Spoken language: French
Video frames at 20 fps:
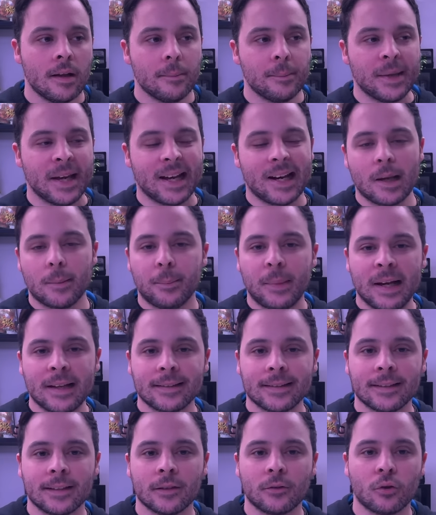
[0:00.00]
Mais à la base,
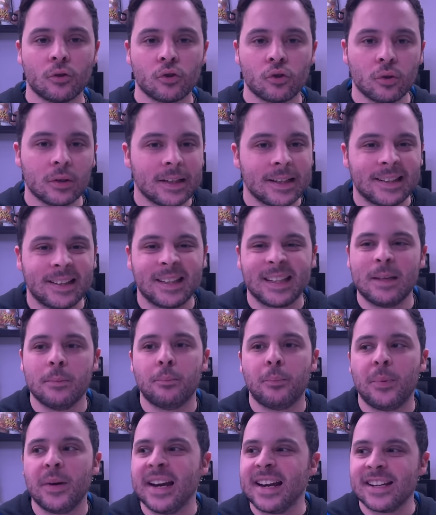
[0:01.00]
c'était un jeu qui, qui
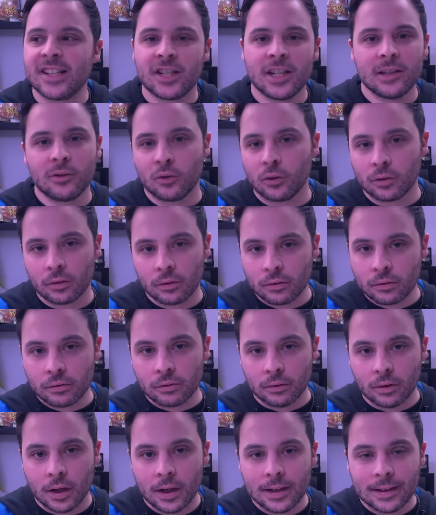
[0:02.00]
plagiait d'autres
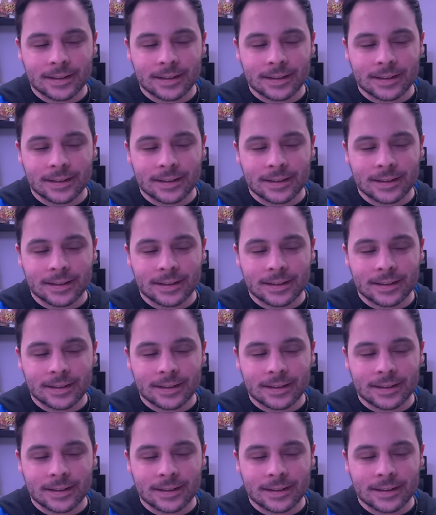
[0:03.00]
jeux.